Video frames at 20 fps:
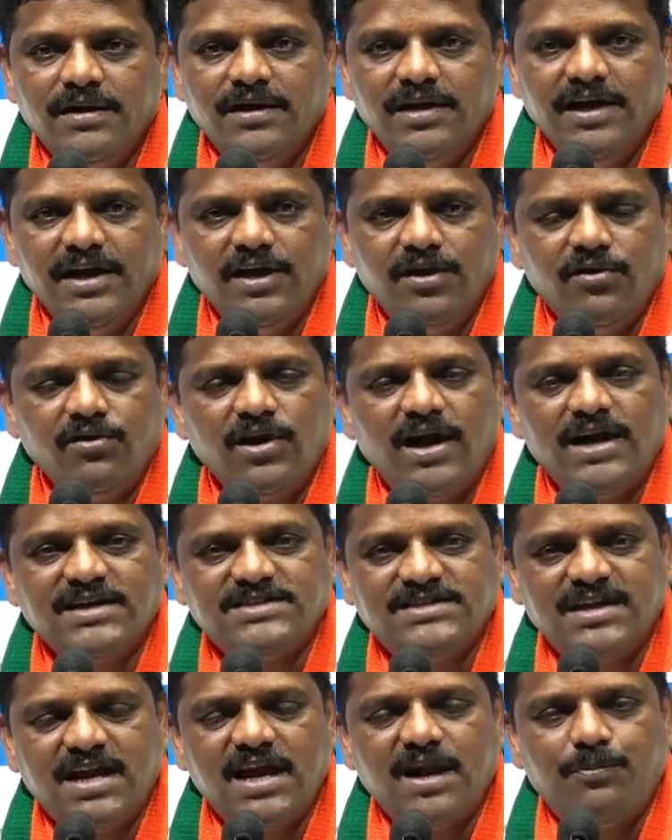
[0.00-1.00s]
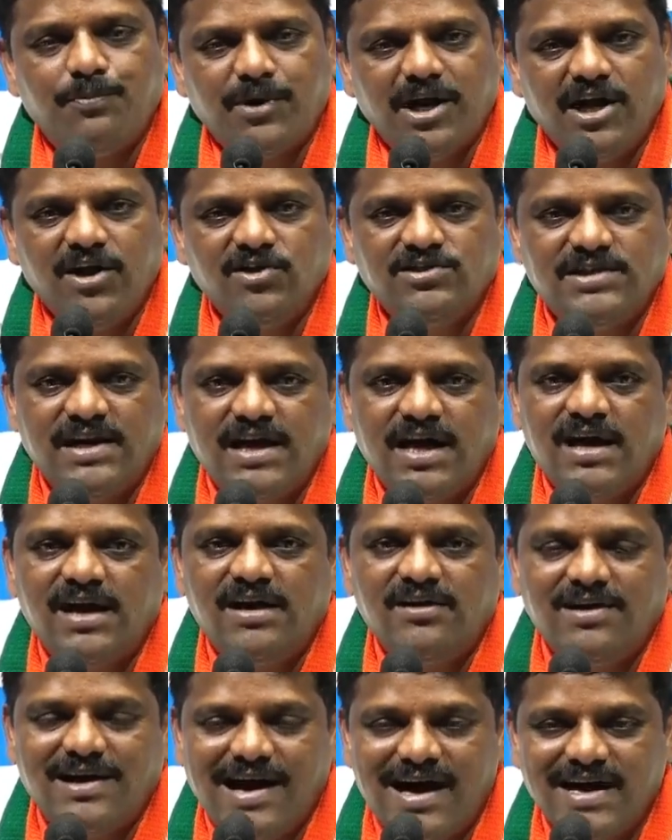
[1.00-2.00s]
ఈ ఇరు రాష్ట్రాల
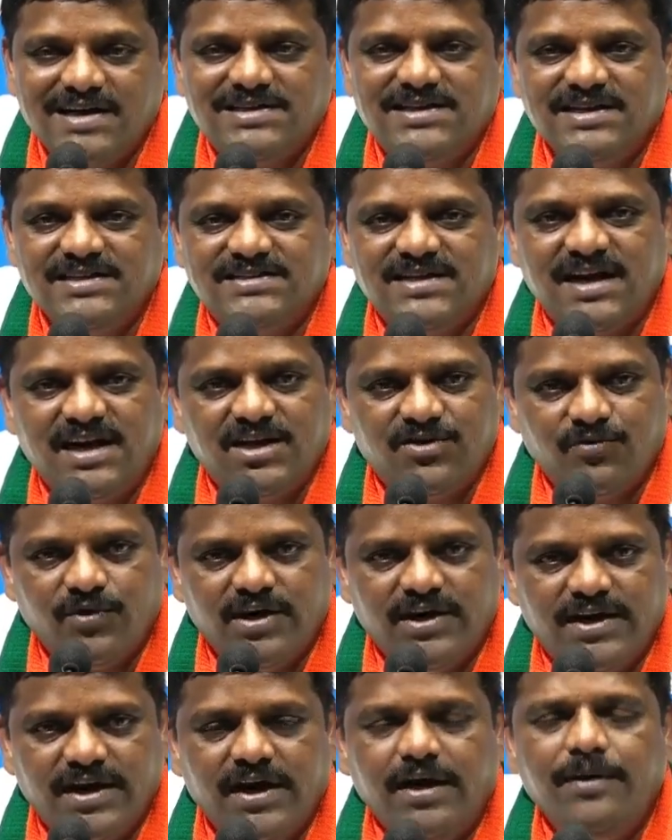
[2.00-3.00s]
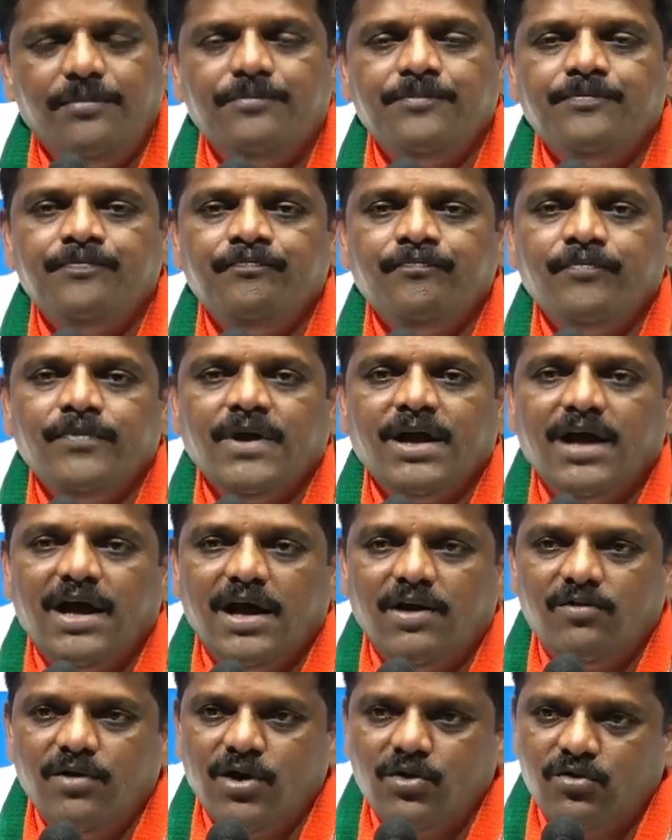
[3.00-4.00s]
ప్రయోజనాలను కాంక్షించినటువంటి
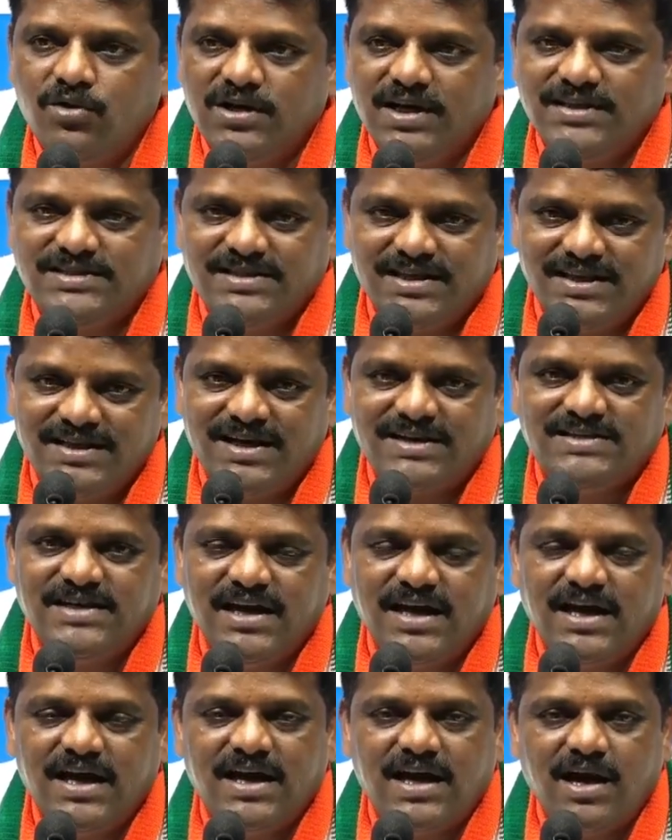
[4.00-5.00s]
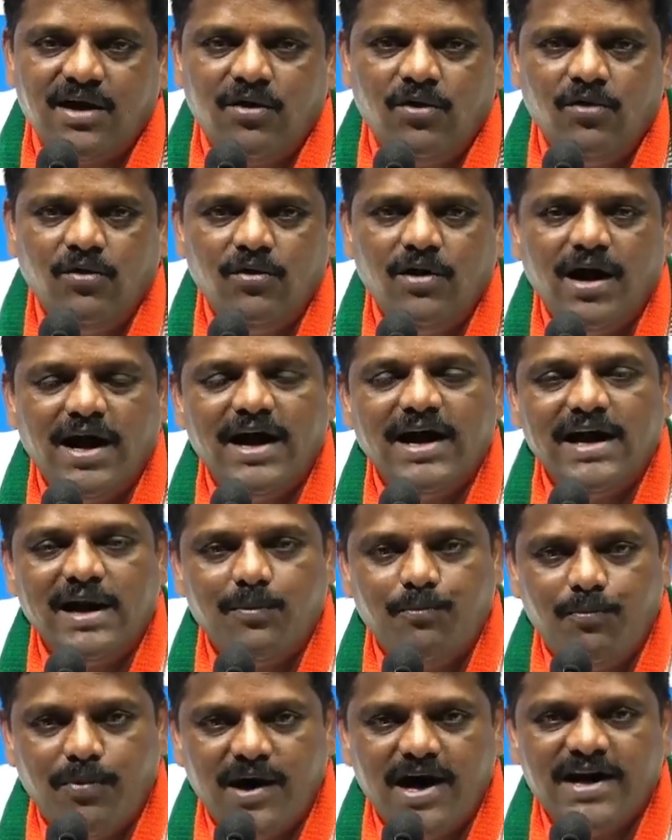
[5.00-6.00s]
కల్వకుంట్ల చంద్రశేఖరరావు ఆయన
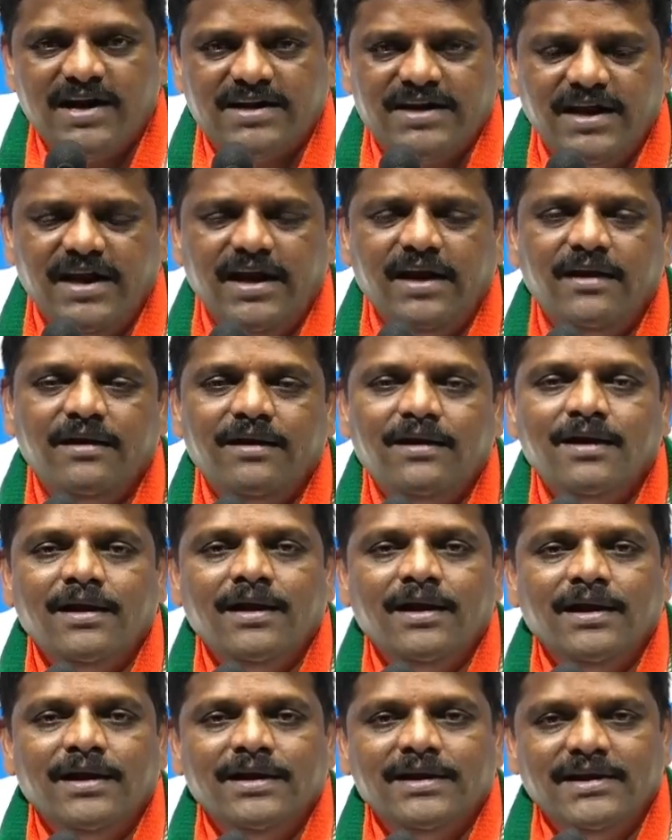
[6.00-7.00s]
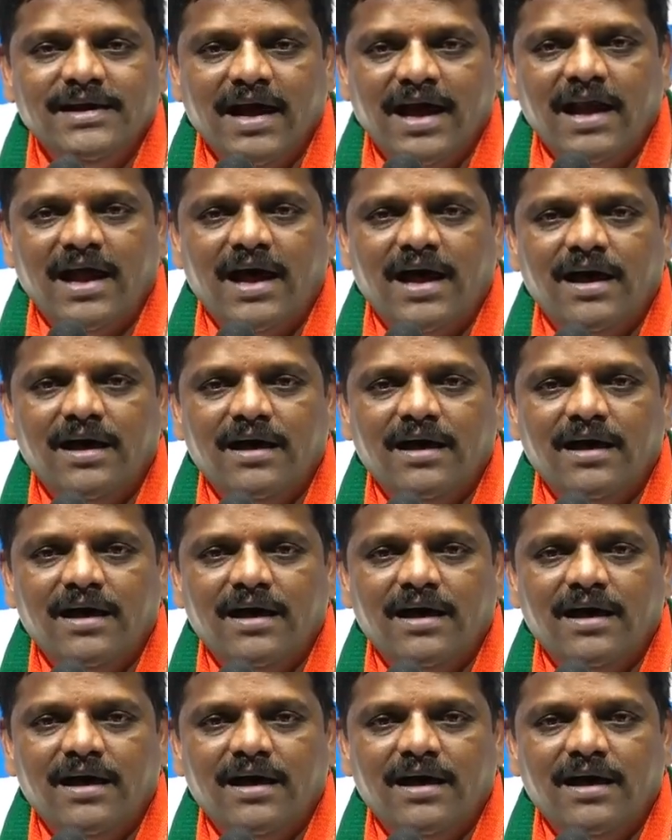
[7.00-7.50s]
పార్టీ ఇవాళ